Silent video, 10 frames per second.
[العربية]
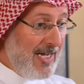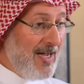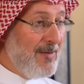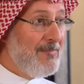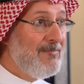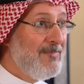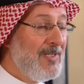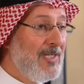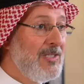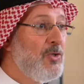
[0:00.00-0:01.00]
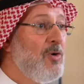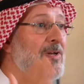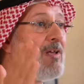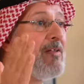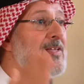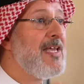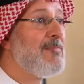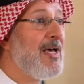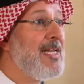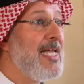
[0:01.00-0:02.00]
عام عندهم القضية
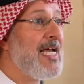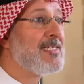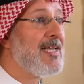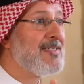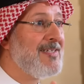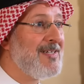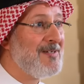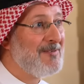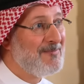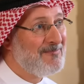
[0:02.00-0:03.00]
المالية أساسية